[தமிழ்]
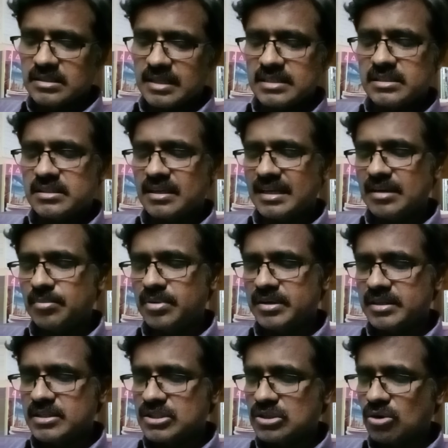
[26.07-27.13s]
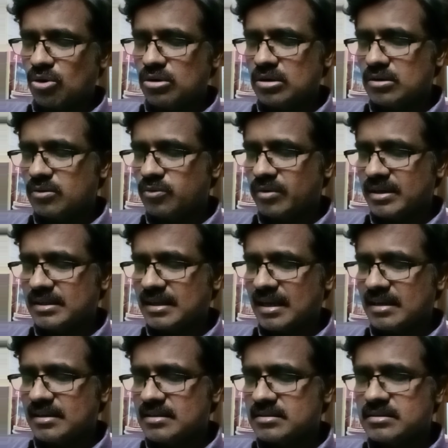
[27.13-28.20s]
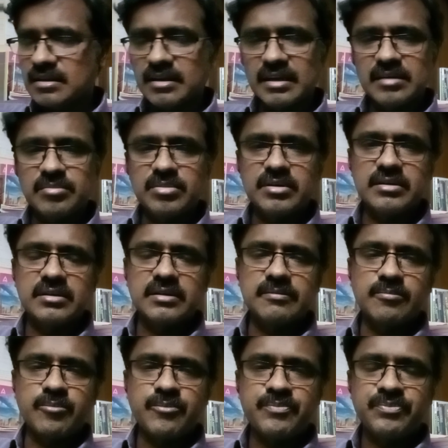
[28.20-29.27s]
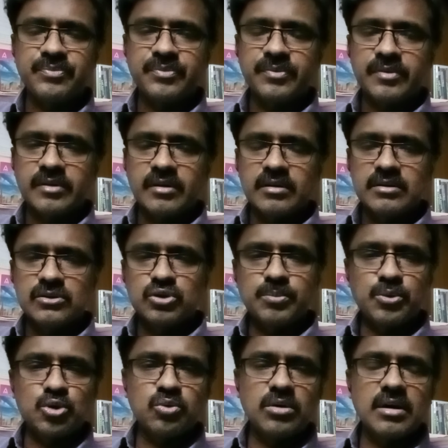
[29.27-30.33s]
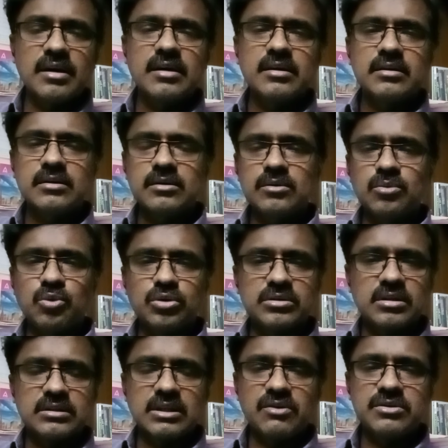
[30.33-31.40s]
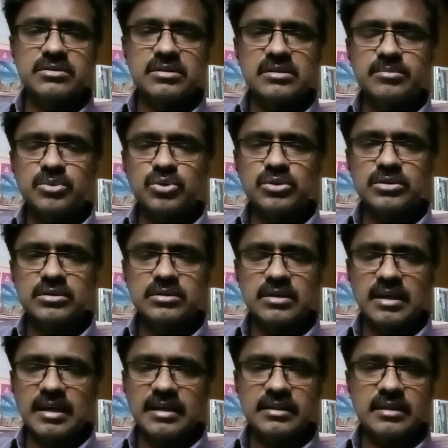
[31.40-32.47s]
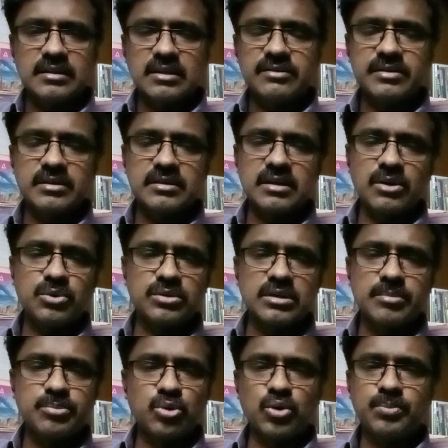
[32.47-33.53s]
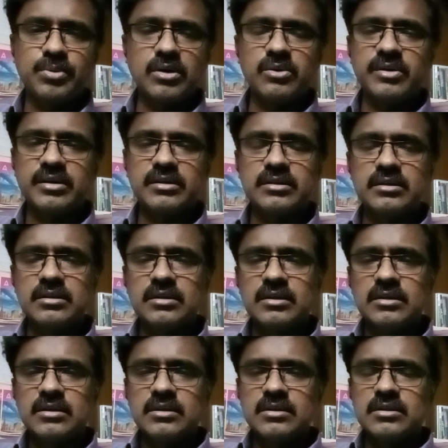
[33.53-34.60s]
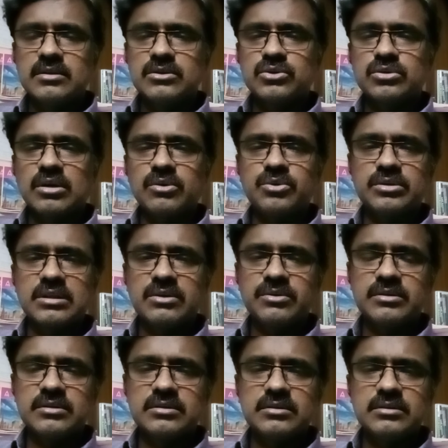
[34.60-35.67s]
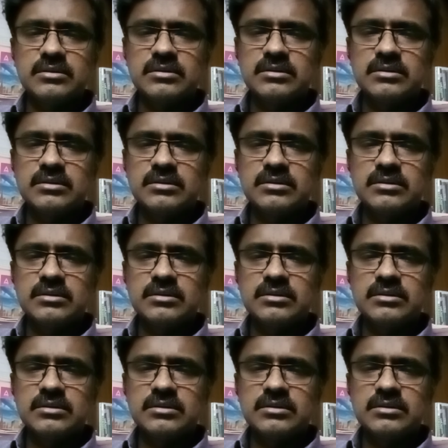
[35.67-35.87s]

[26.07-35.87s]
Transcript: சச் லயபிலிட்டி இஸ் கால்ட் வைக்காரியஸ் லயபிலிட்டி ஸோ பொதுவாக ஒருத்தர் தவறு செய்யும் பொழுது அந்த தவறுக்கு அவர் தான் பொறுப்பாவார் ஸோ அவர் தான் வந்து